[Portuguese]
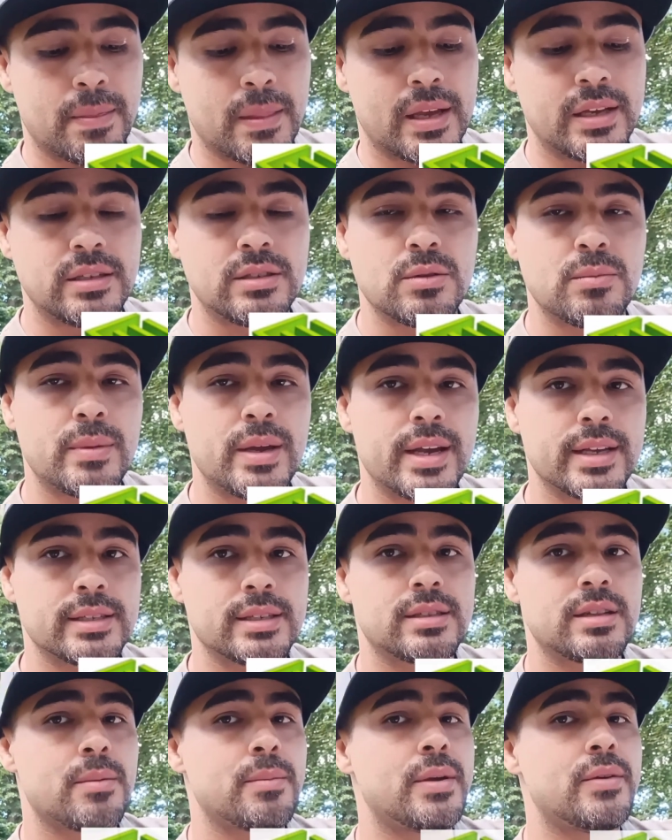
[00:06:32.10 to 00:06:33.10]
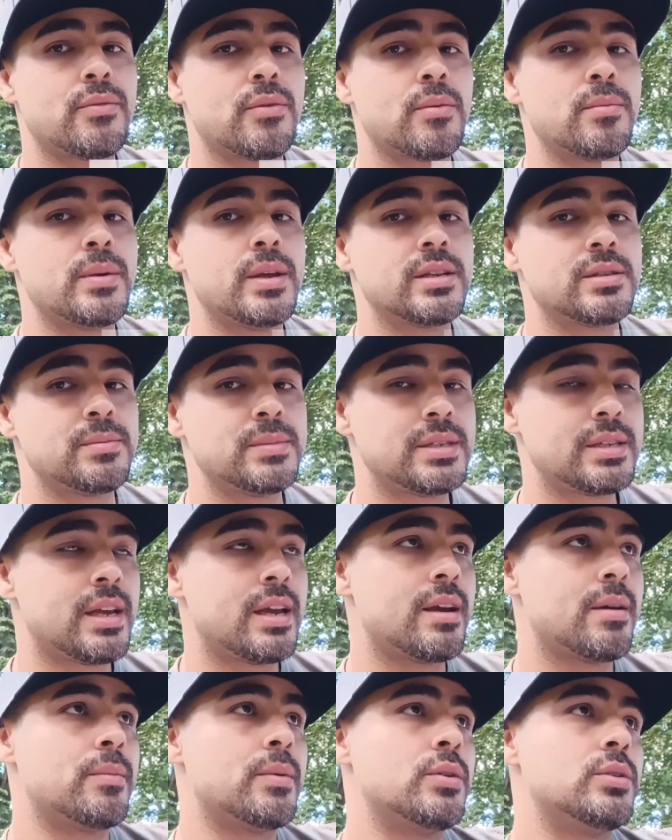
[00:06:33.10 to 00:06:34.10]
Na Indimesa também foi o mesmo
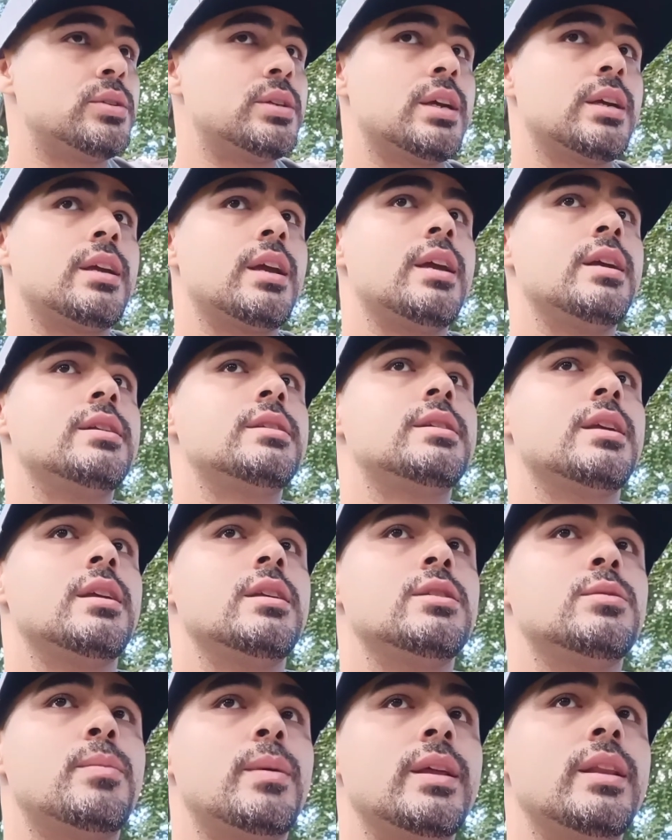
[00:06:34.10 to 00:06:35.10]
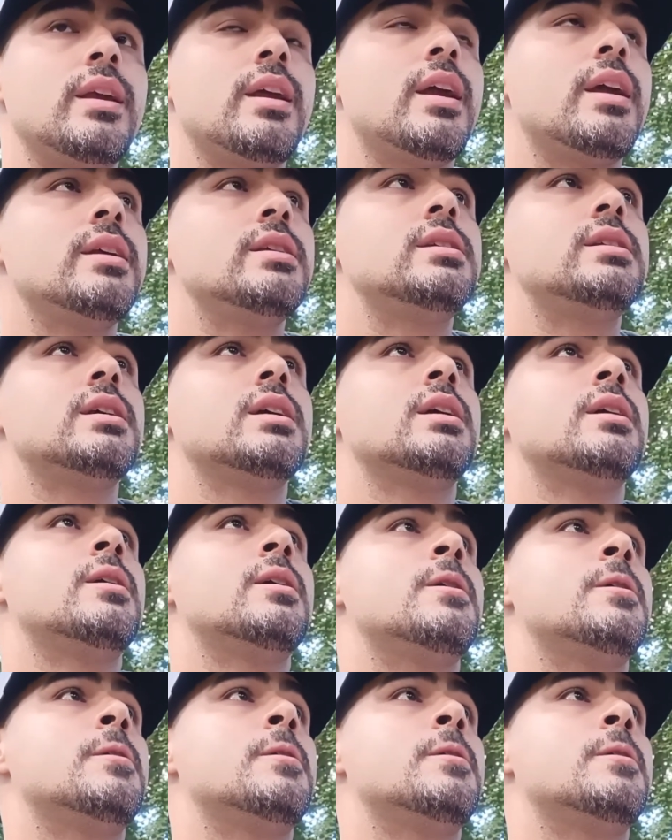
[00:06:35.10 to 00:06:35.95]
esquema. Eu cheguei sem experiência.